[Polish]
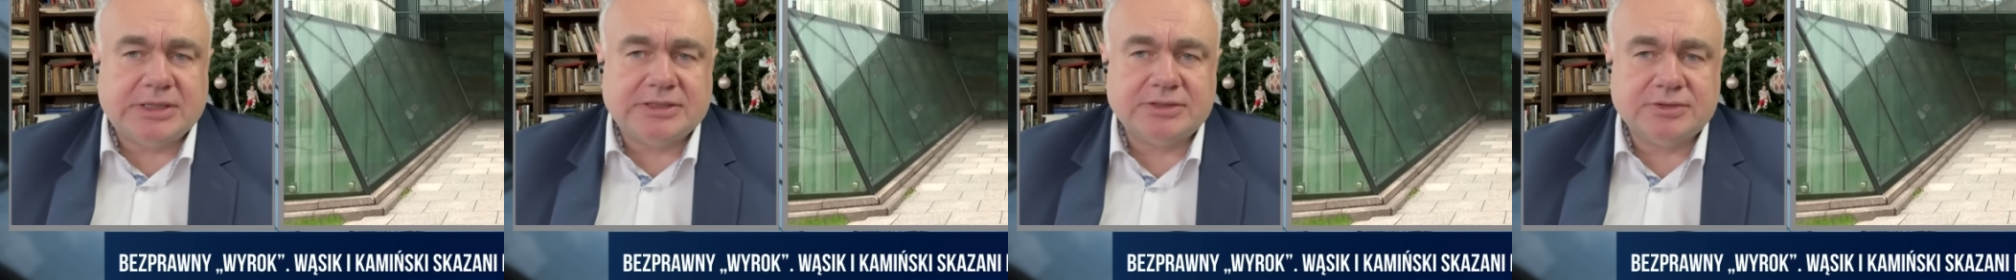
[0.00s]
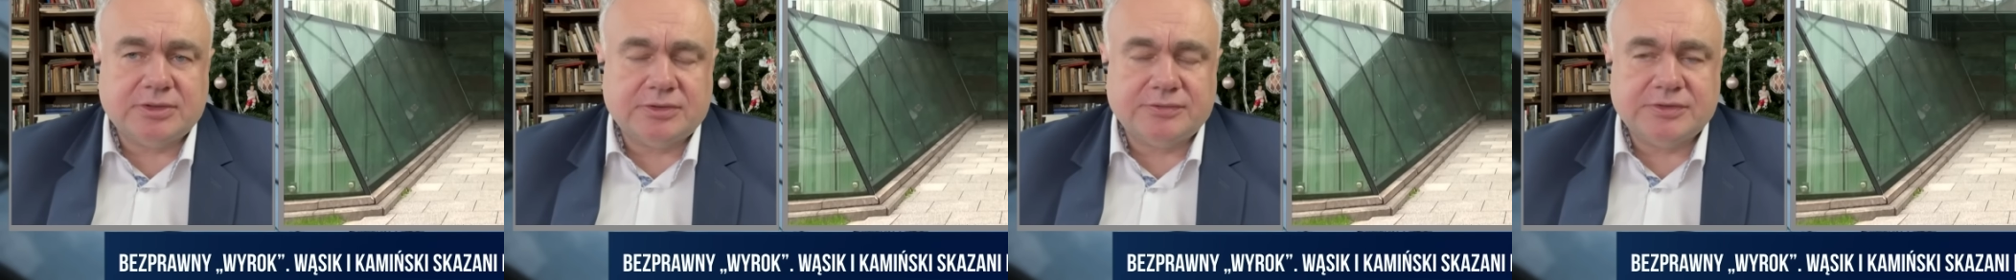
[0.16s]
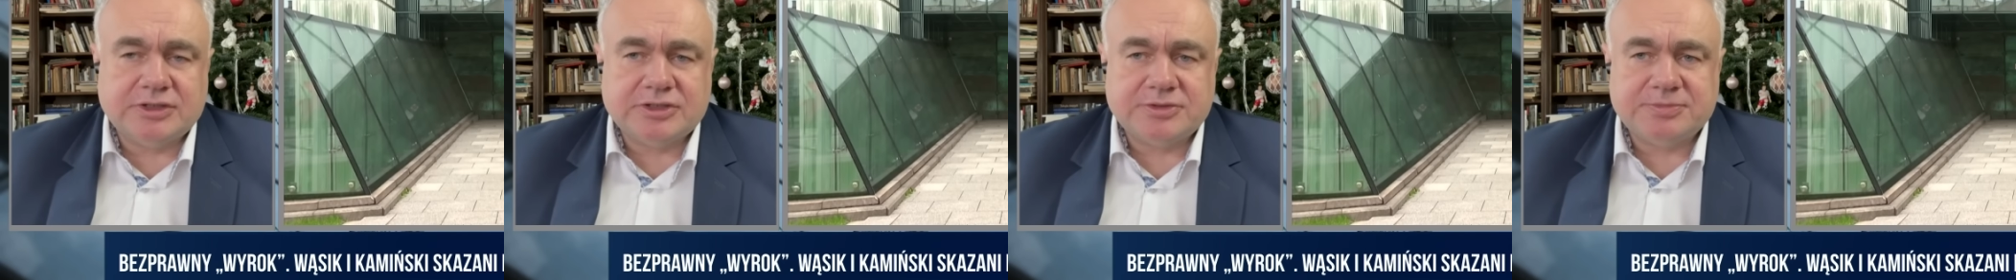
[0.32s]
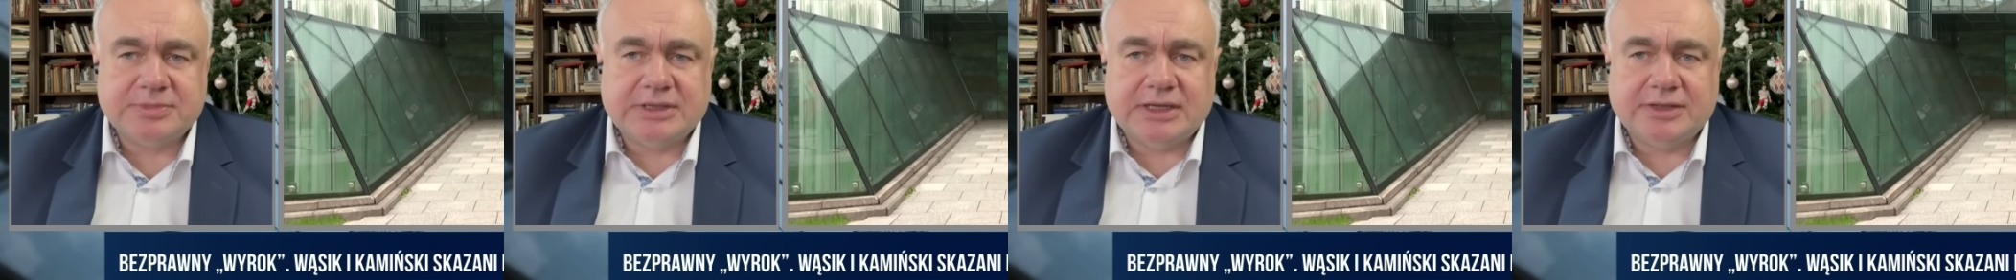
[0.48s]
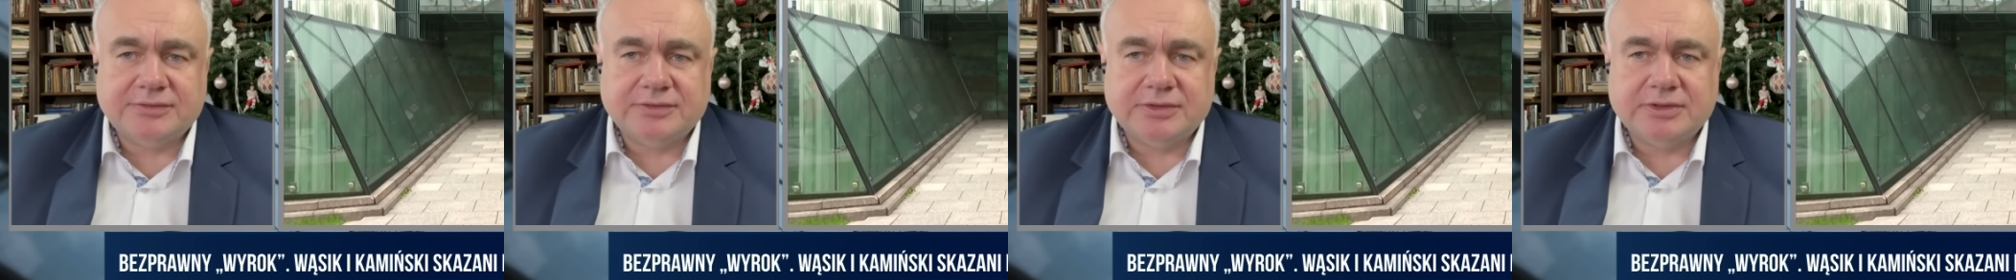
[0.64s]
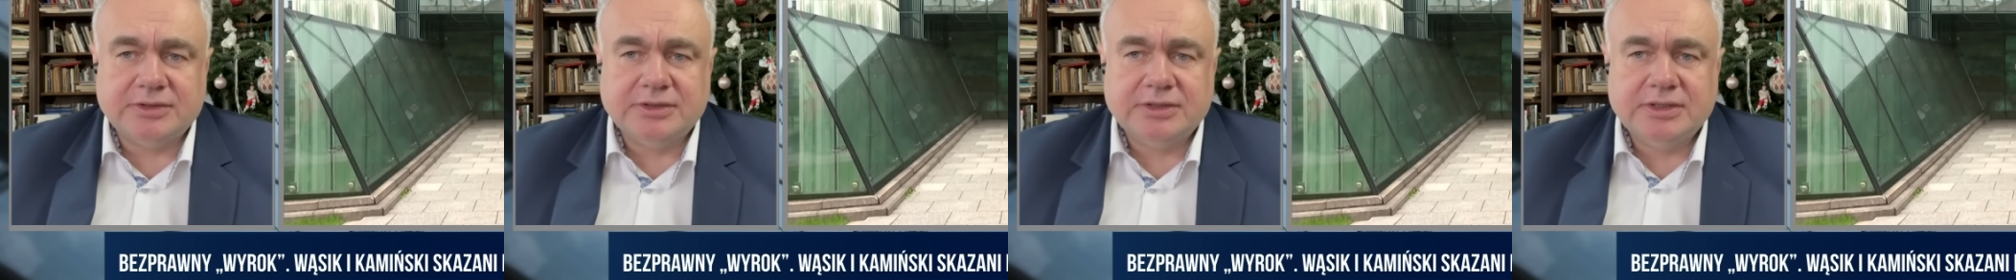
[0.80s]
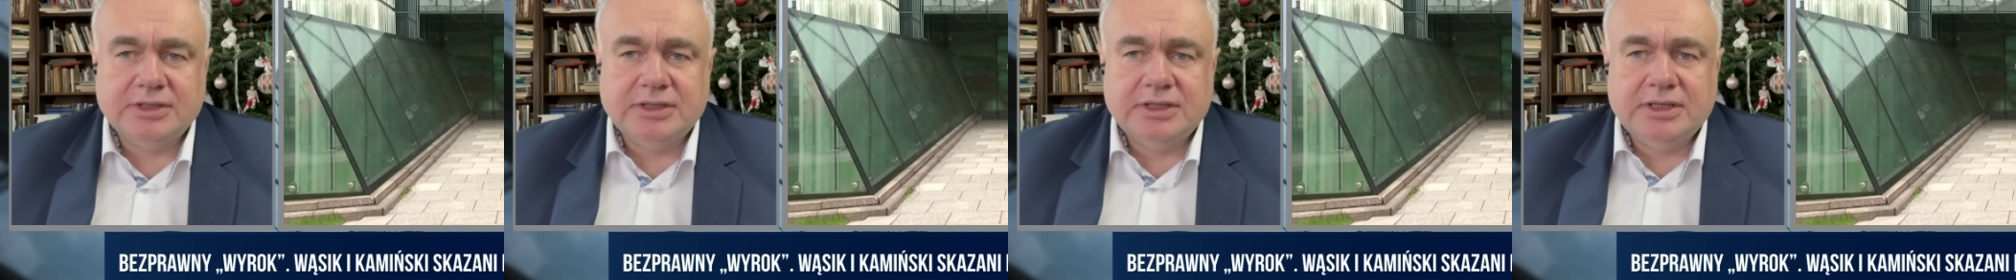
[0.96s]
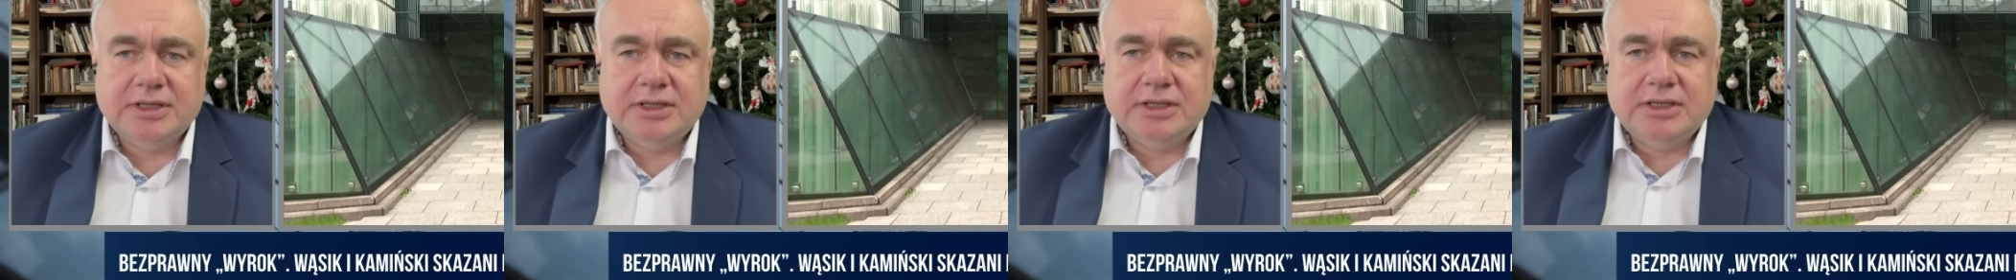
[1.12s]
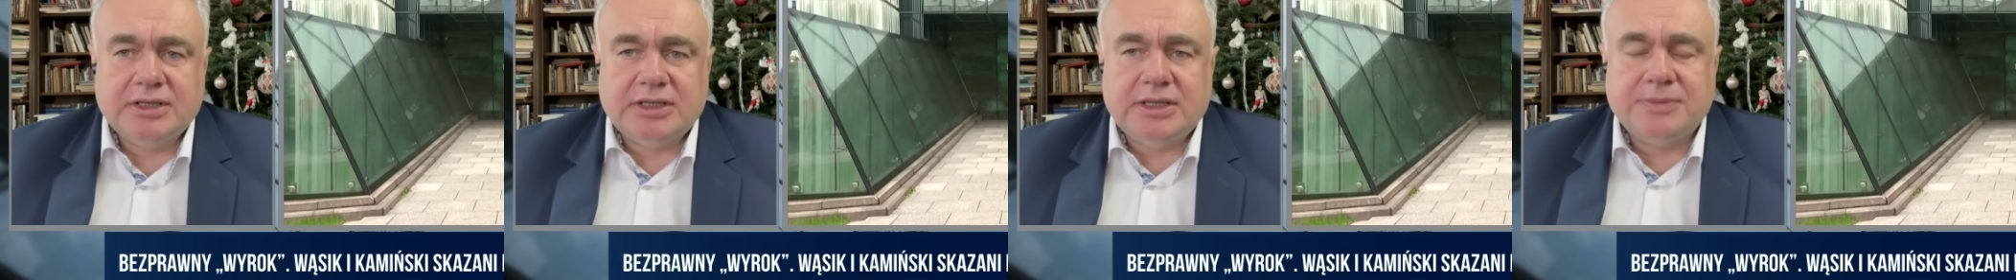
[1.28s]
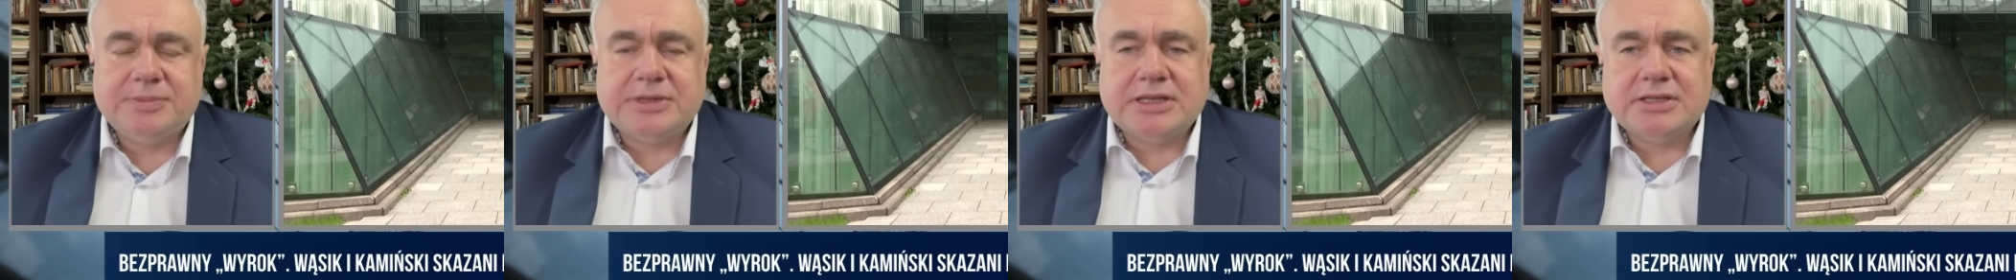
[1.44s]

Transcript: pan również prawo. I